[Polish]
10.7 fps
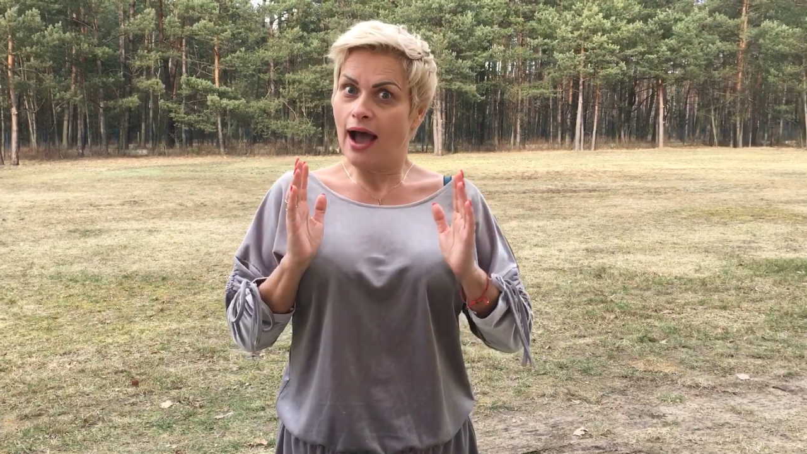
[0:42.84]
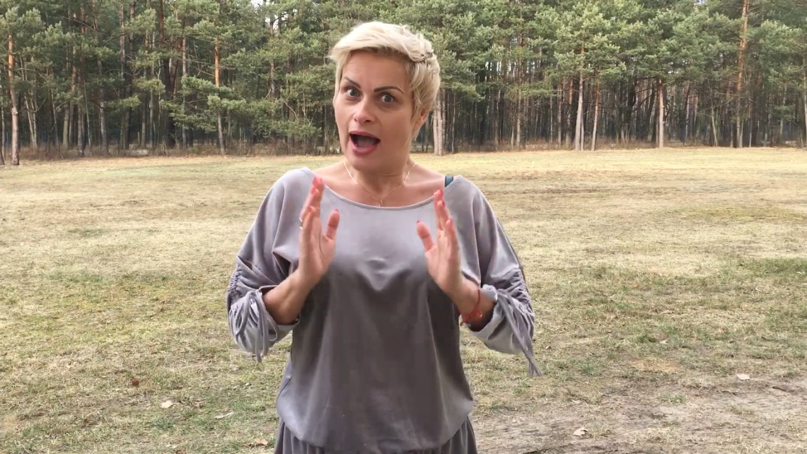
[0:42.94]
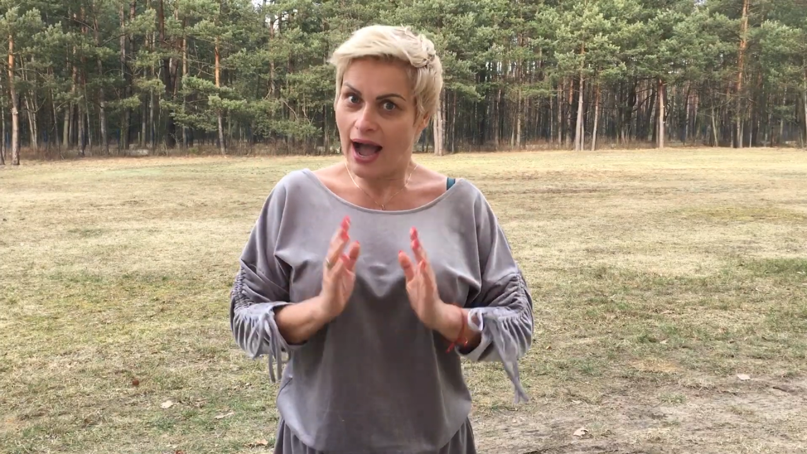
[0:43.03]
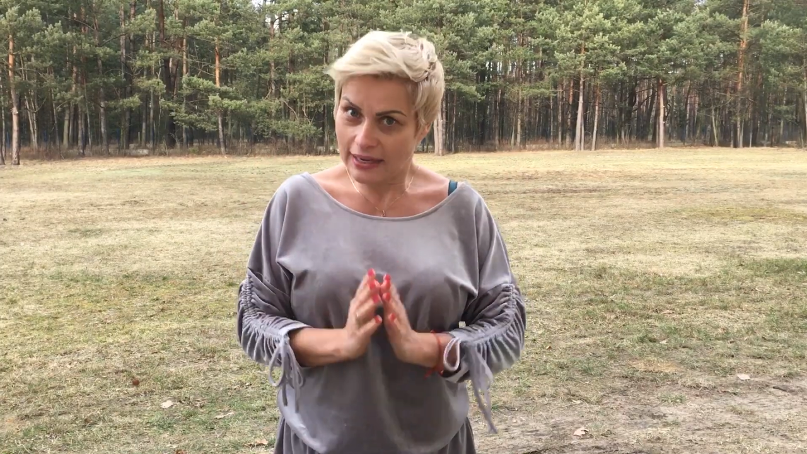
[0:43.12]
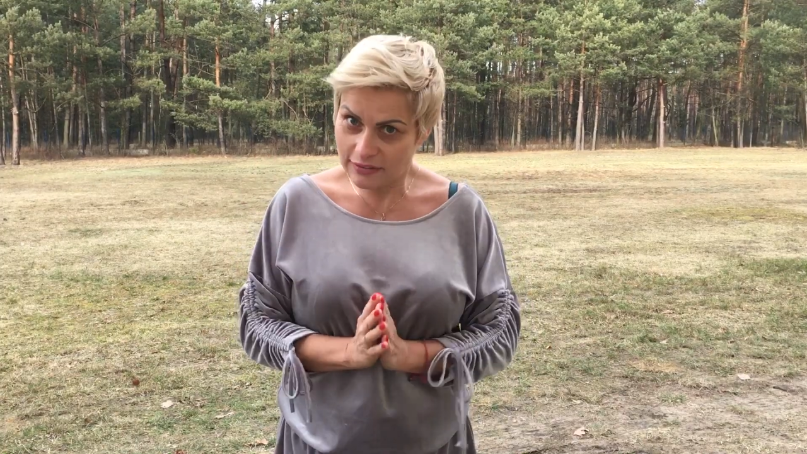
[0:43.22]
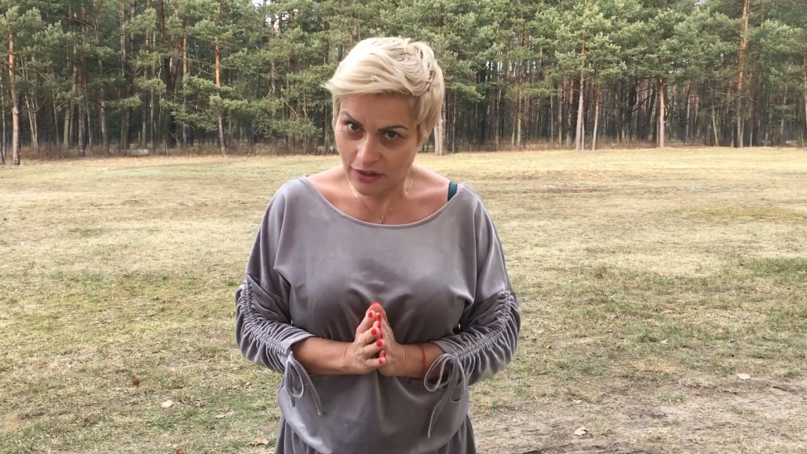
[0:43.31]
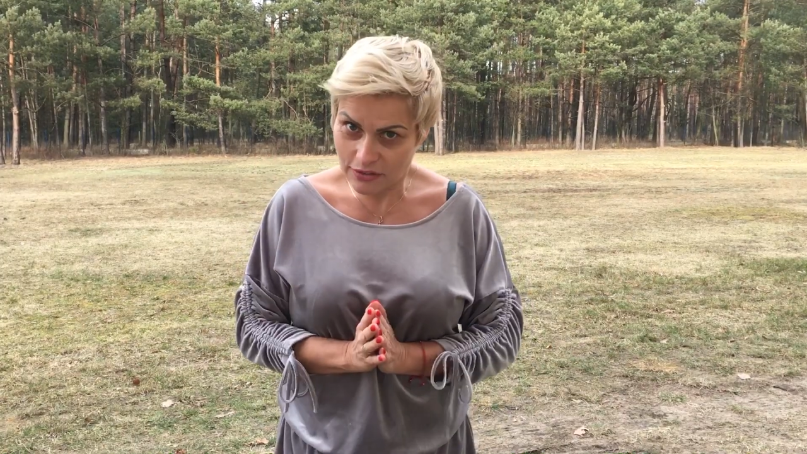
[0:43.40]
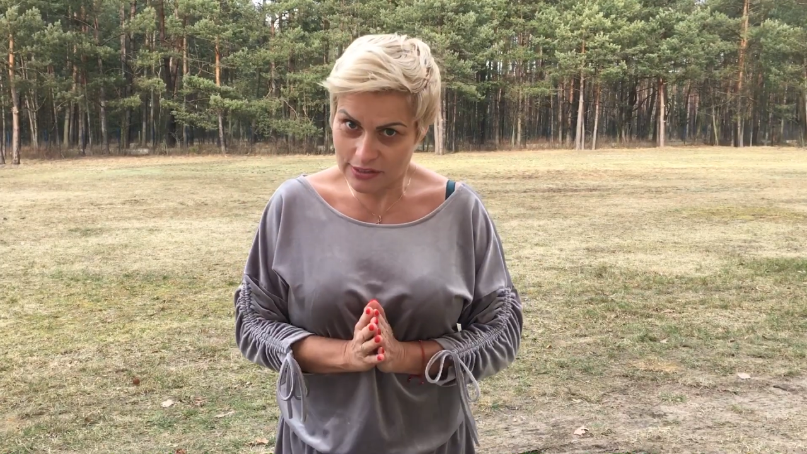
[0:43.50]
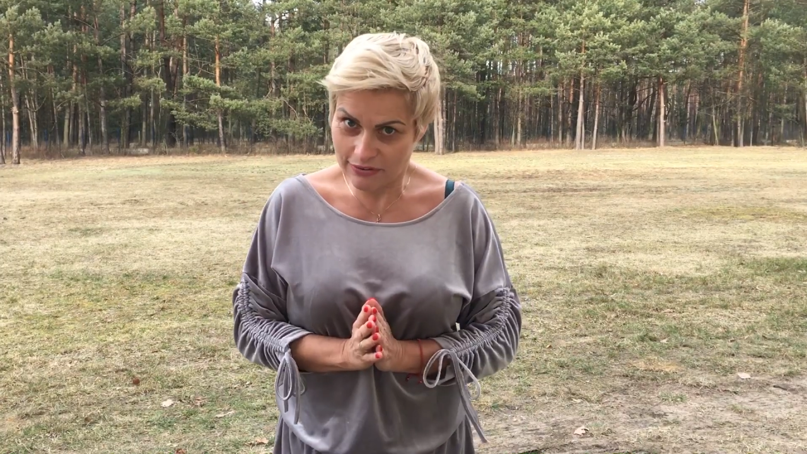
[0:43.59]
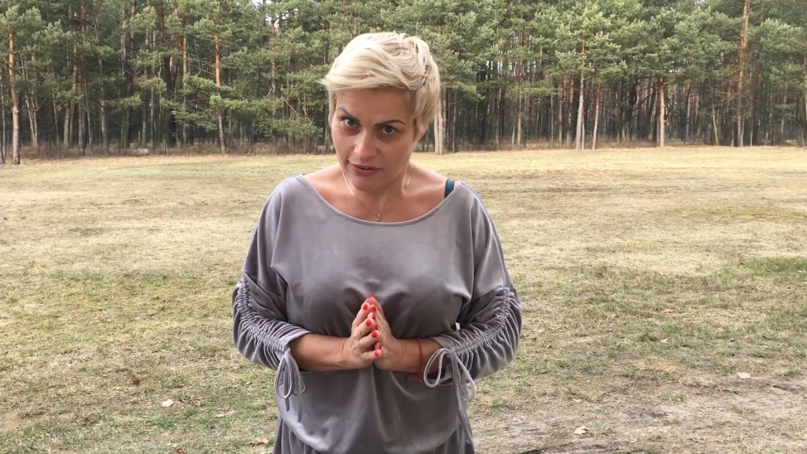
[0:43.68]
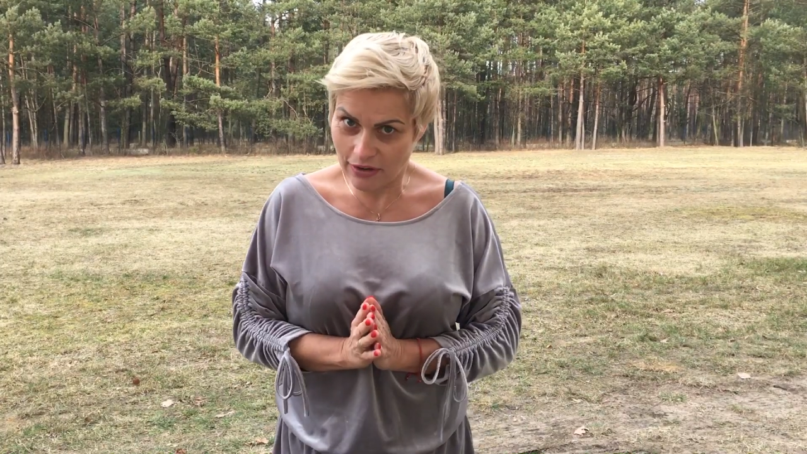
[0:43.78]

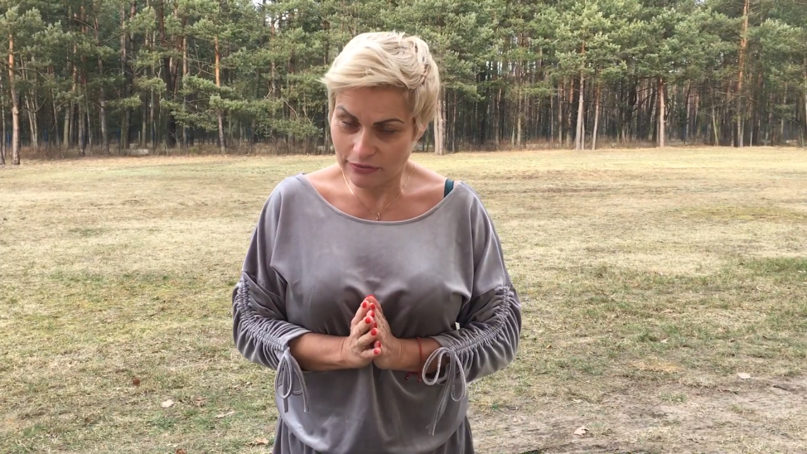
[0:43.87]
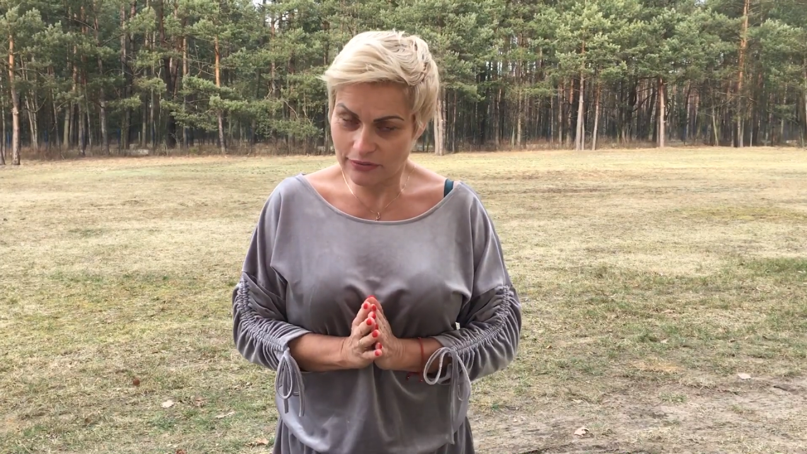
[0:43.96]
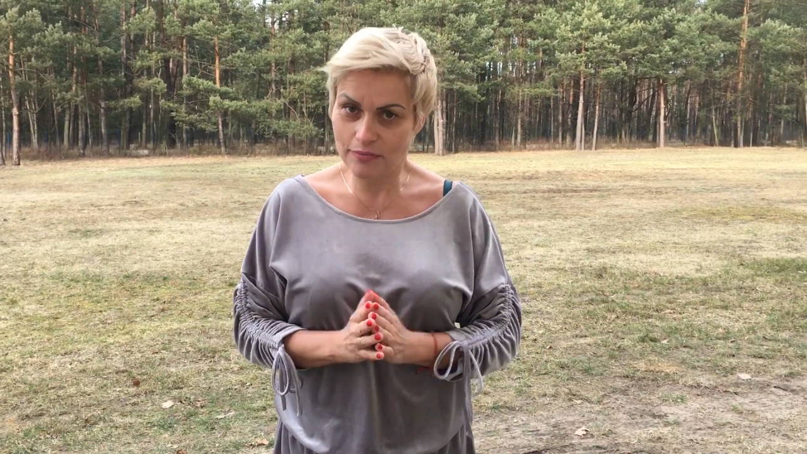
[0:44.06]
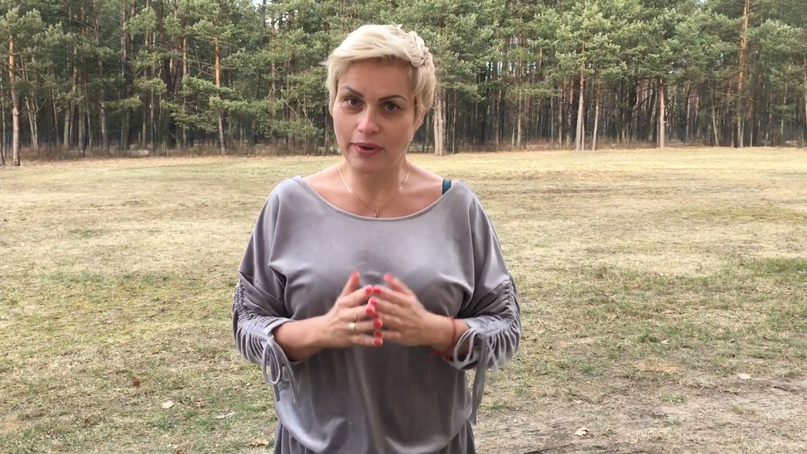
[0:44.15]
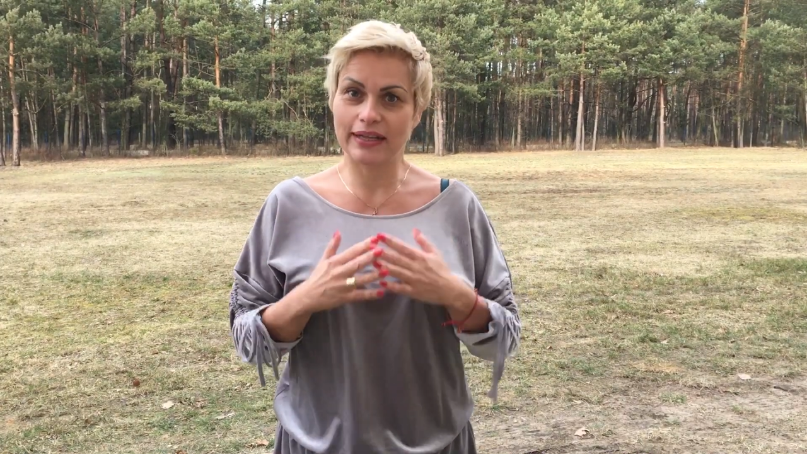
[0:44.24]
Aktorstwo to moja